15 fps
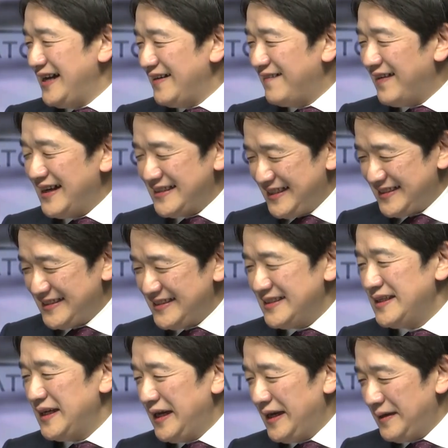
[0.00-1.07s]
ご挨
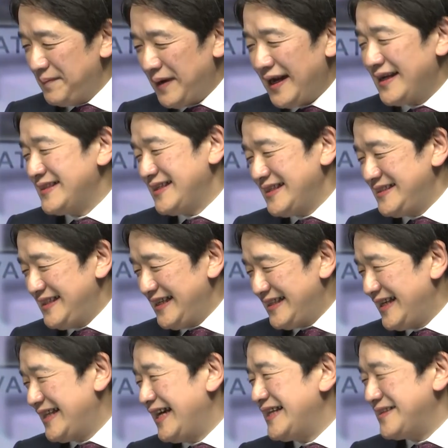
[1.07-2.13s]
拶、え回らさせてい
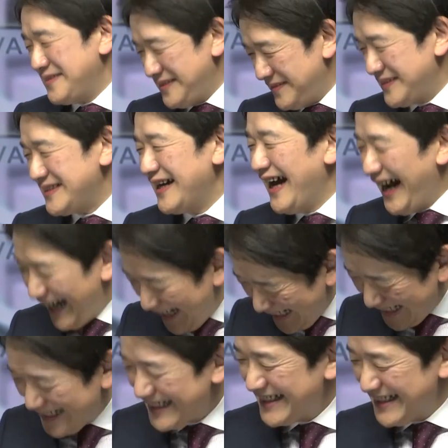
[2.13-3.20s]
ただいております。回り始めて
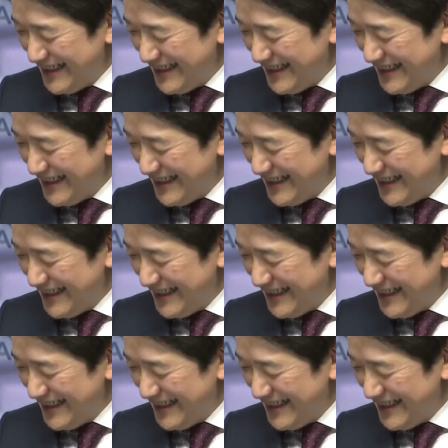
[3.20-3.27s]
るとい